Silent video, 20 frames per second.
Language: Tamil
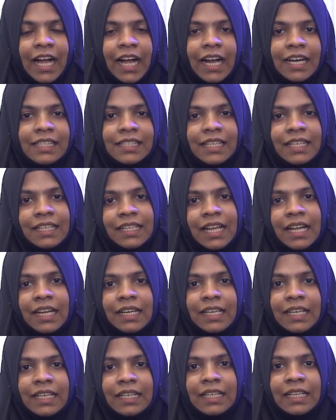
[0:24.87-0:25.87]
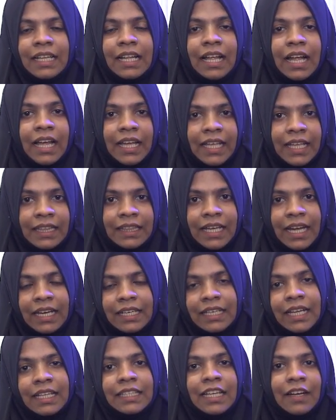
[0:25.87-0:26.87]
அன்றைய நாளையில் இத்
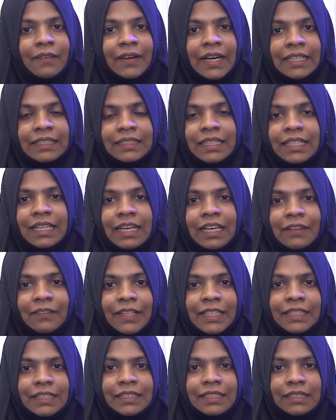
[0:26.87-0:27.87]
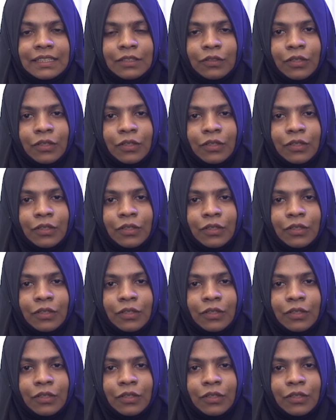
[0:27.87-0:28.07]
அல் அதா வாழ்த்துக்களை வந்து